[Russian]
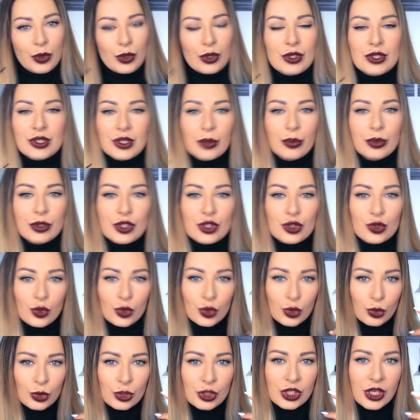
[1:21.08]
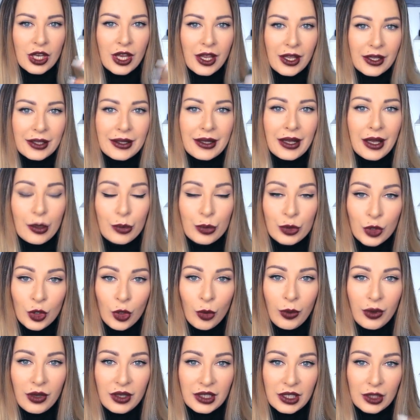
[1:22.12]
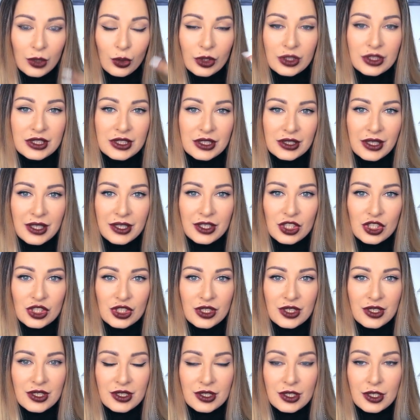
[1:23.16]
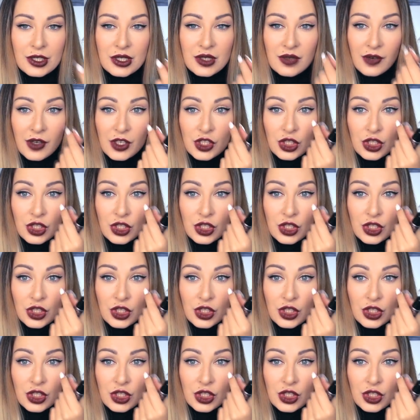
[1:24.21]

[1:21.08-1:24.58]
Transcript: берете обычную тушь, для объема наносите на нижние ресницы,